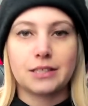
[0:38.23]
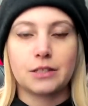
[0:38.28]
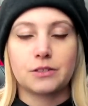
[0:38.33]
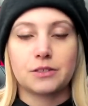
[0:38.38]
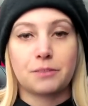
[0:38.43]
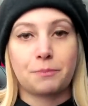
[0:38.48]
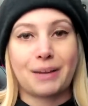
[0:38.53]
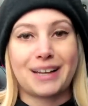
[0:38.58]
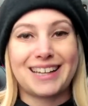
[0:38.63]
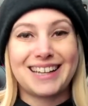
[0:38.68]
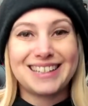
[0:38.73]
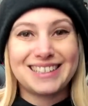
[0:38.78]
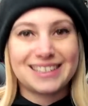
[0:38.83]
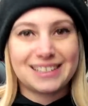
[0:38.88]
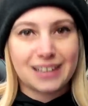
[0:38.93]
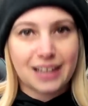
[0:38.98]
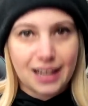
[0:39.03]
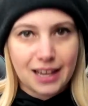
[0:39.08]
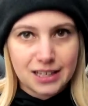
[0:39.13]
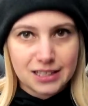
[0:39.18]
Eu separei
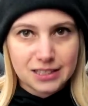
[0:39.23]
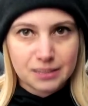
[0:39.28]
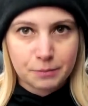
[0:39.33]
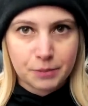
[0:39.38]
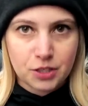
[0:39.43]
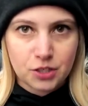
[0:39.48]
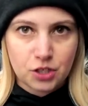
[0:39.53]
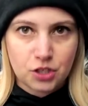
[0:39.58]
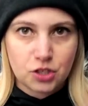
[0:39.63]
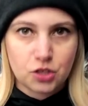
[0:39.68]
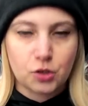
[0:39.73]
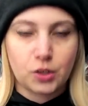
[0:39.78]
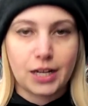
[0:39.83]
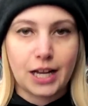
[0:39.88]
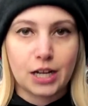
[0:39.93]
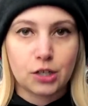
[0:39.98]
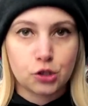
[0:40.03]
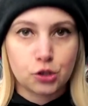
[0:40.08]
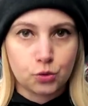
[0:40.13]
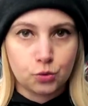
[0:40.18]
três pra gente
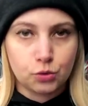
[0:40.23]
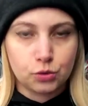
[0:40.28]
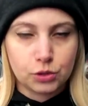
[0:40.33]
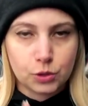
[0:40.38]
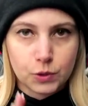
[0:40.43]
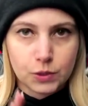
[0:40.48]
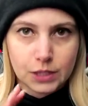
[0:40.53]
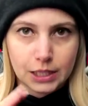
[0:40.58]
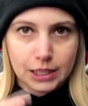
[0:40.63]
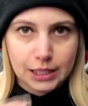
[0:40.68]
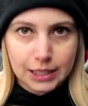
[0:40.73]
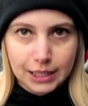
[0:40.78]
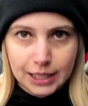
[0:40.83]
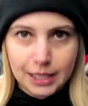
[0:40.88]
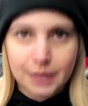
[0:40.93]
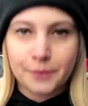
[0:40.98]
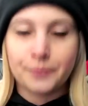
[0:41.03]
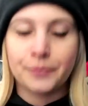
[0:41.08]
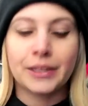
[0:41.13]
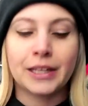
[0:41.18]
olhar juntos aqui.